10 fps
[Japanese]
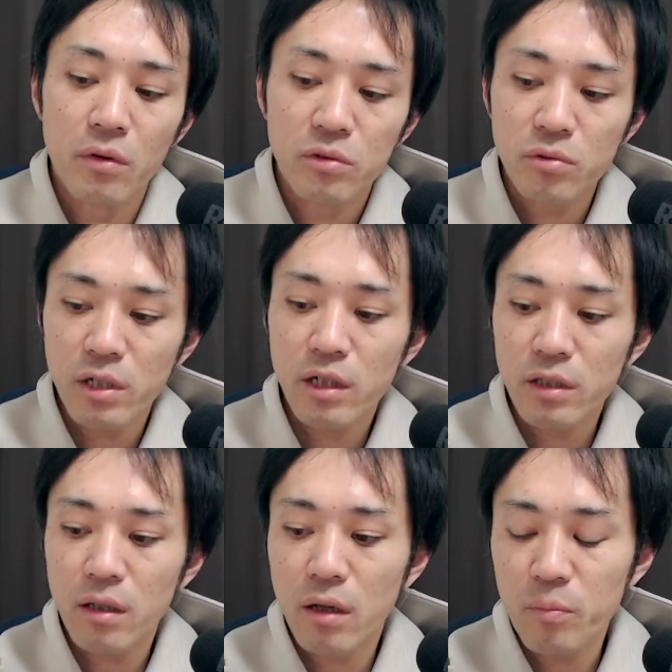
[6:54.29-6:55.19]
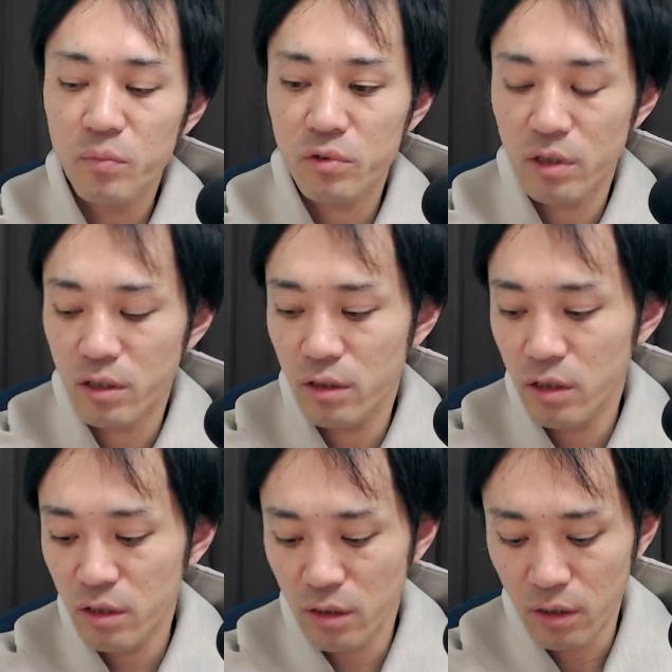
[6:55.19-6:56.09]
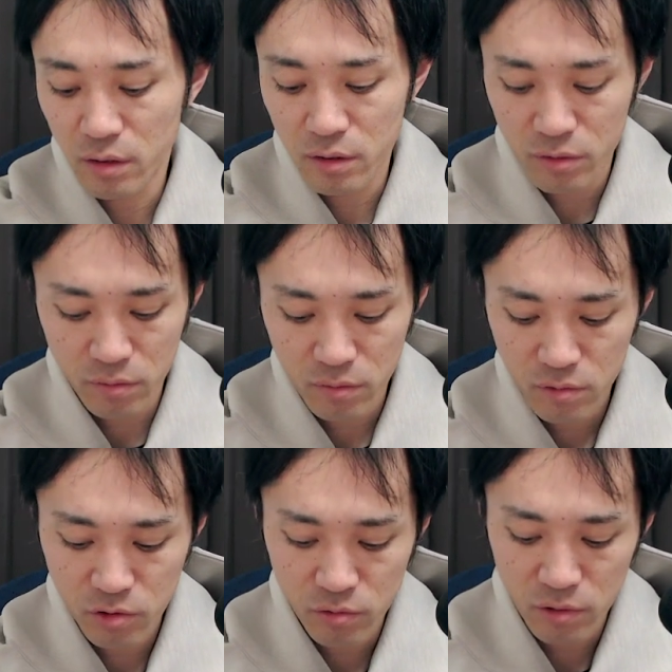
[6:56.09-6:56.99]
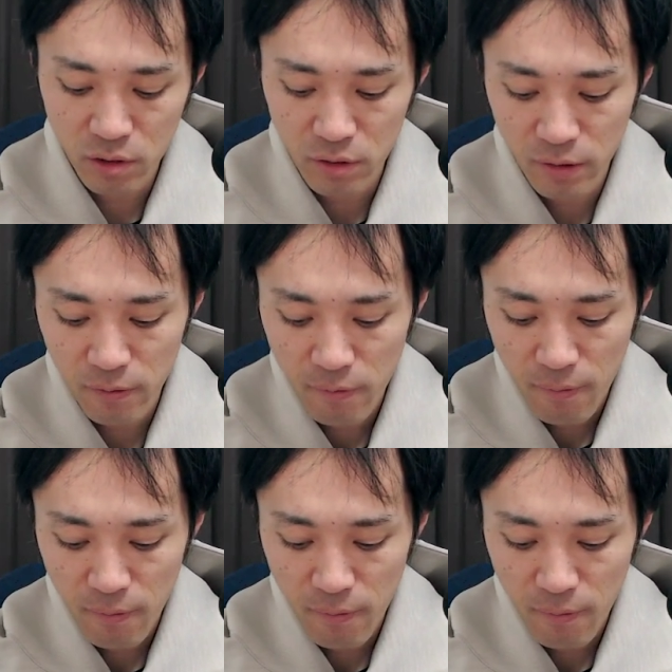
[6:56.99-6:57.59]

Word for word: それがアップルさん出てないんですよ、純正で。